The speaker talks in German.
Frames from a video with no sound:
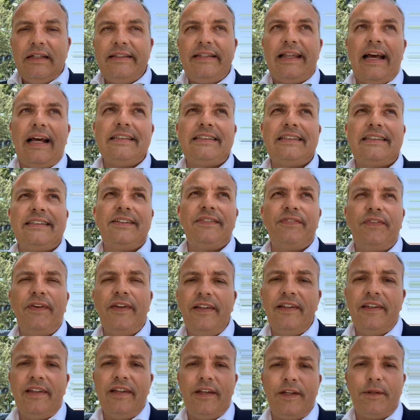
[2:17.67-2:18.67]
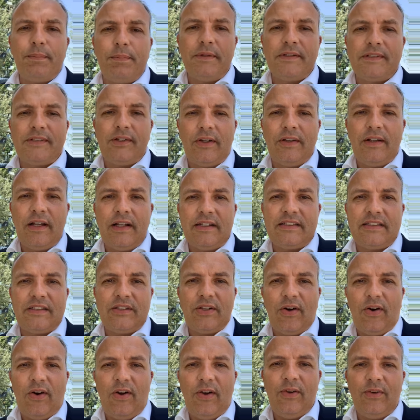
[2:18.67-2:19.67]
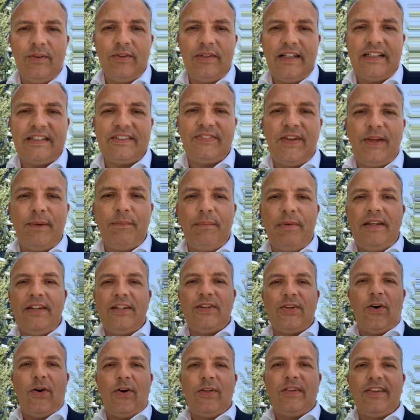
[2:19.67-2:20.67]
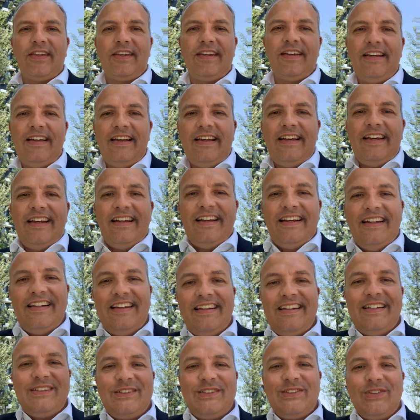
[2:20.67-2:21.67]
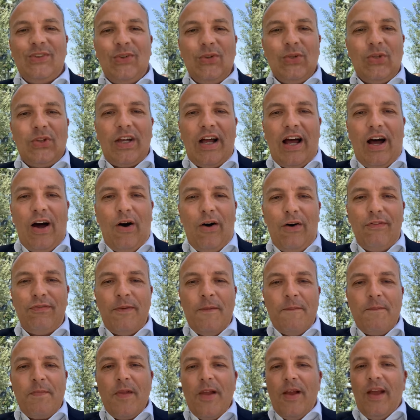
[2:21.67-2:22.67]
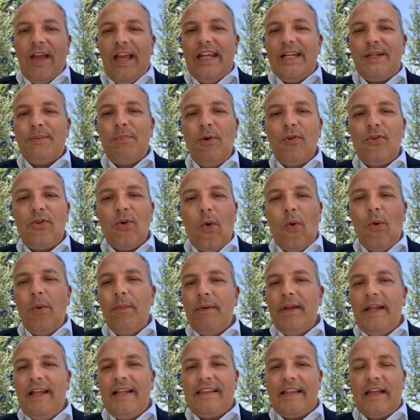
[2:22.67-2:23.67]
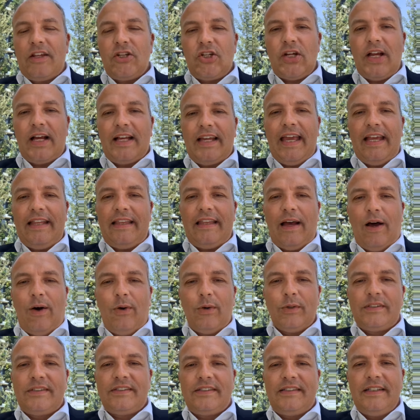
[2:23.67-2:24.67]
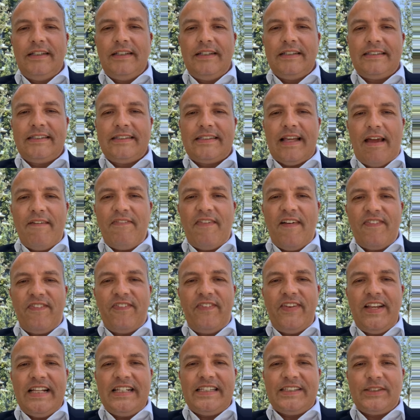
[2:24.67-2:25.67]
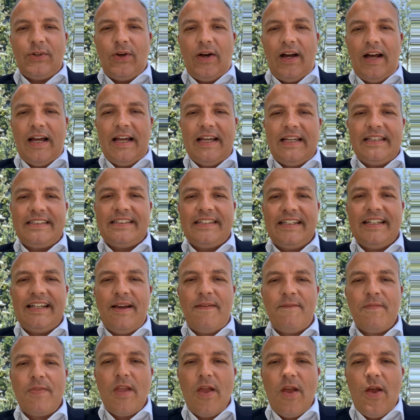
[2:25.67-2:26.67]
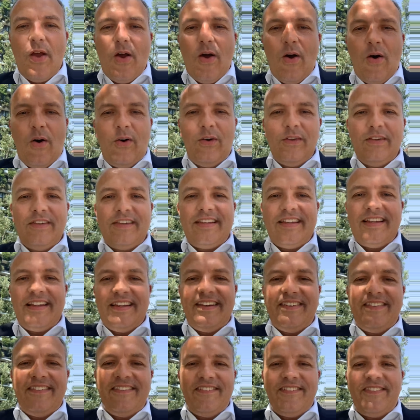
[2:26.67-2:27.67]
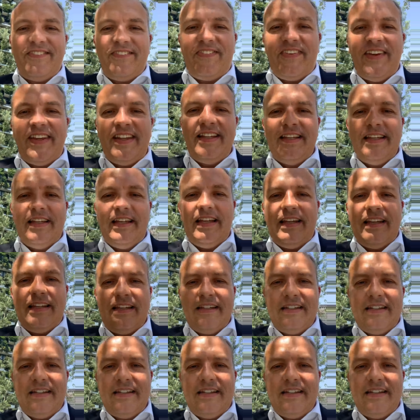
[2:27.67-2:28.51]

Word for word: das finde ich besonders toll und deswegen bin ich heute äh, so gut drauf. Ich muss unbedingt das Jackett ausziehen, es ist einfach viel zu heiß hier und äh, finde,